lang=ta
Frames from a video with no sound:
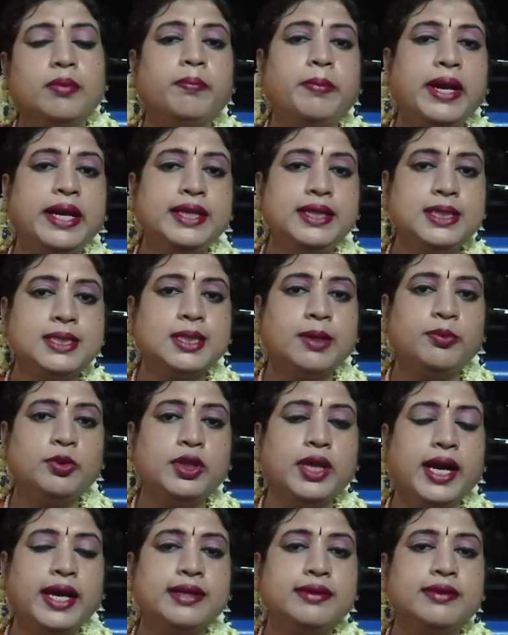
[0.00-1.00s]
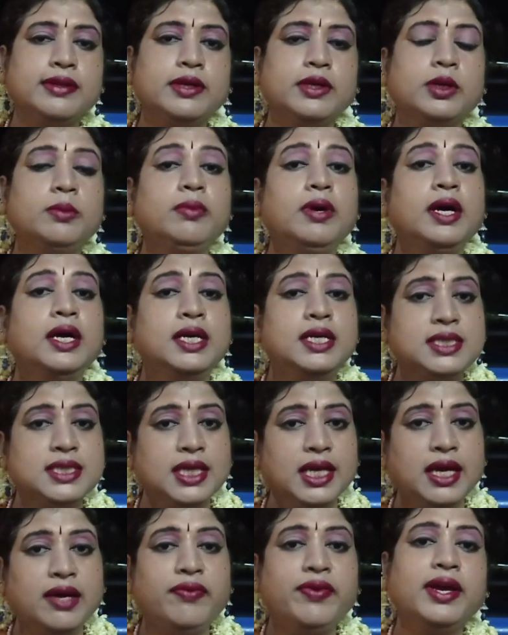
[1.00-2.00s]
மனித சமுதாயத்திற்கும்
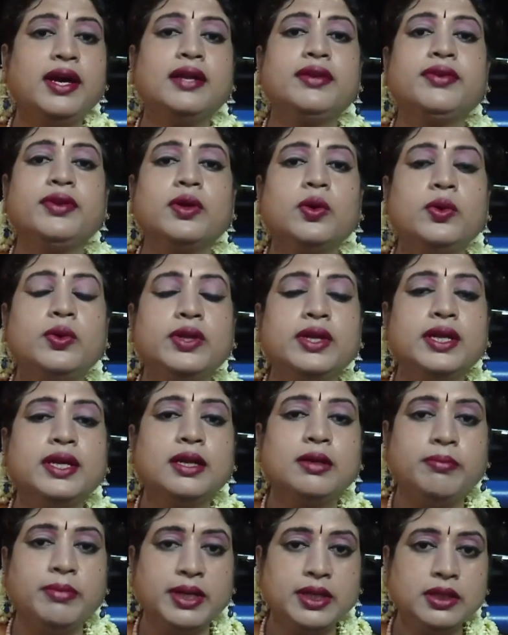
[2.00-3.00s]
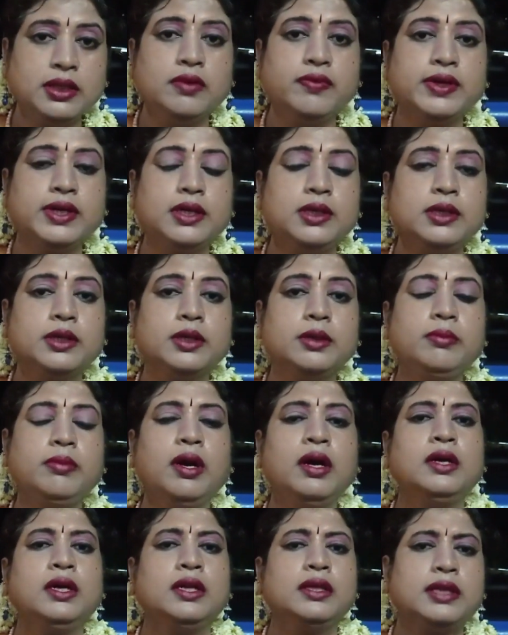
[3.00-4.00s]
சேவையாற்றி கொண்டிருக்கிற மருத்துவர்களுக்கும்
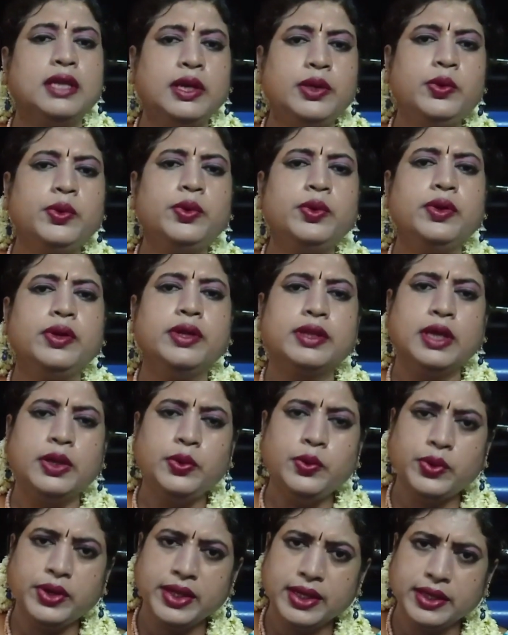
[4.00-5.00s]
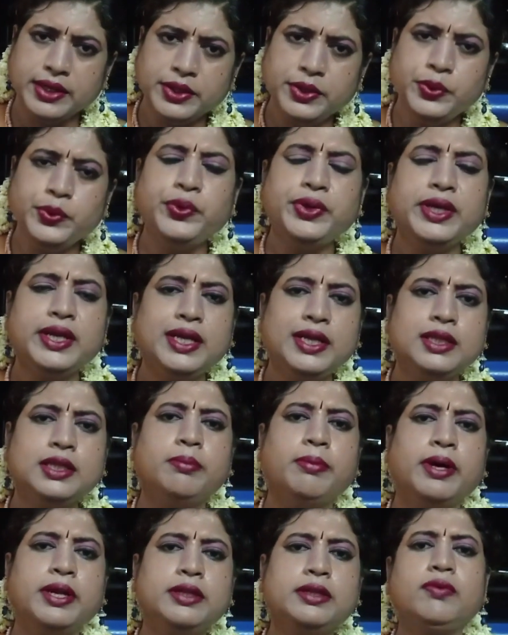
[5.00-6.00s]
தன்னு தன்னுடைய இன்னுயிரை
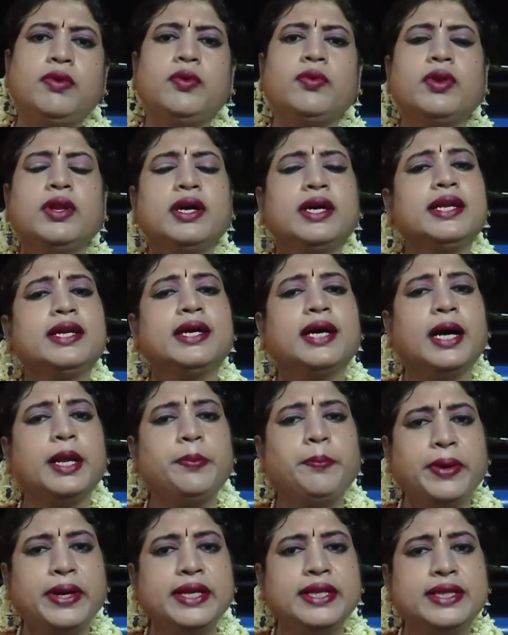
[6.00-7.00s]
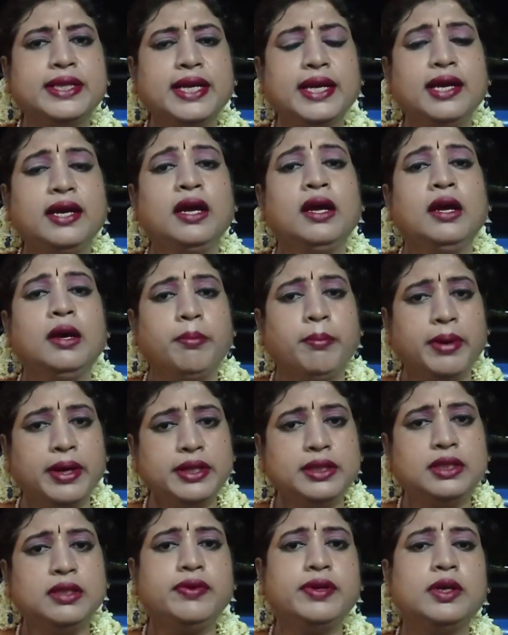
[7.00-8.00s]
இந்த மருத்துவ உலகிற்கு அர்ப்பணித்த
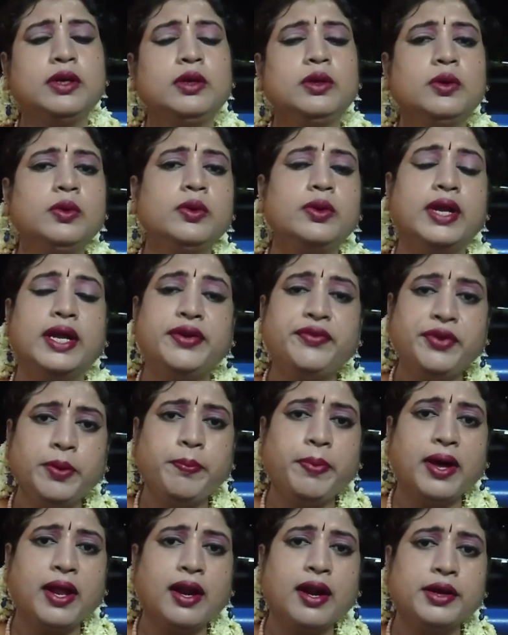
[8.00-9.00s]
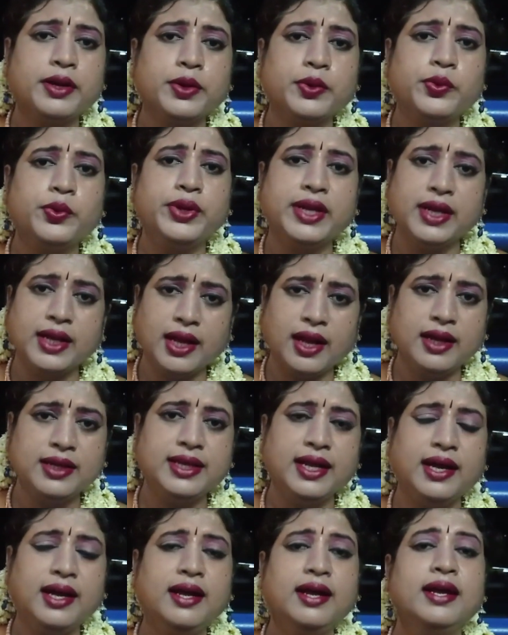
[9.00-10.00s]
மருத்துவர்களுக்கும் நன்றி பாராட்டக்கூடிய
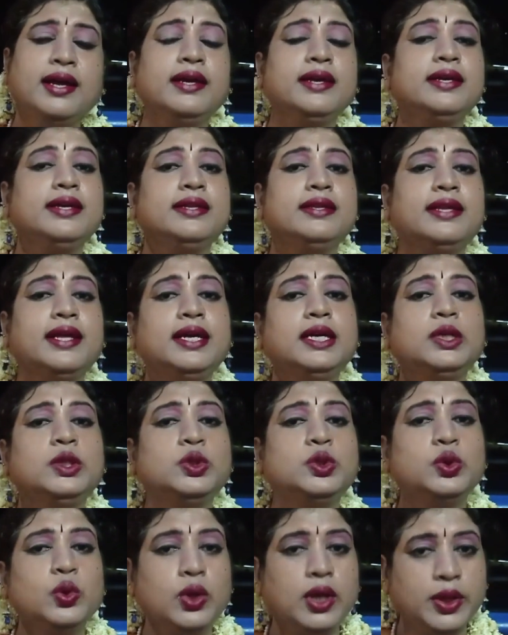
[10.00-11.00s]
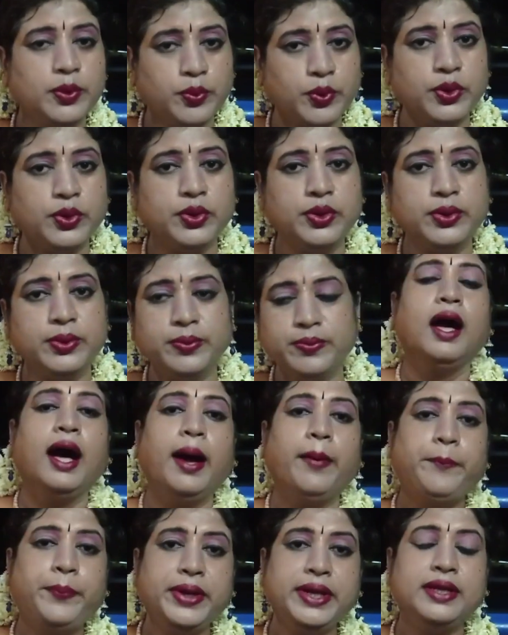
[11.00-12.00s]
நாள் தான் இந்த ஜூலை ஒன்று
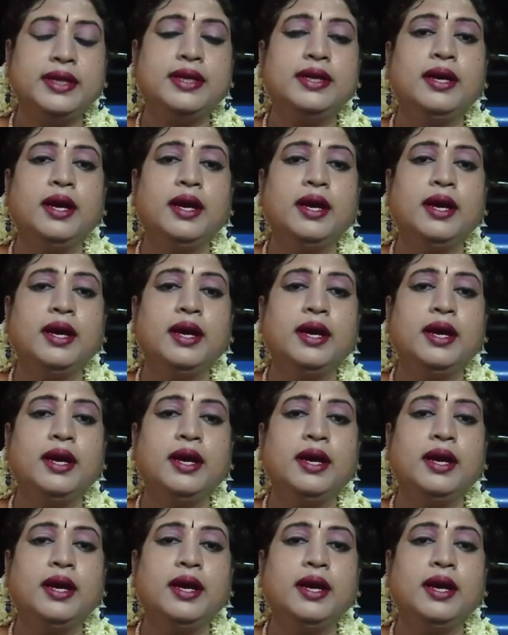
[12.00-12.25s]
அப்படி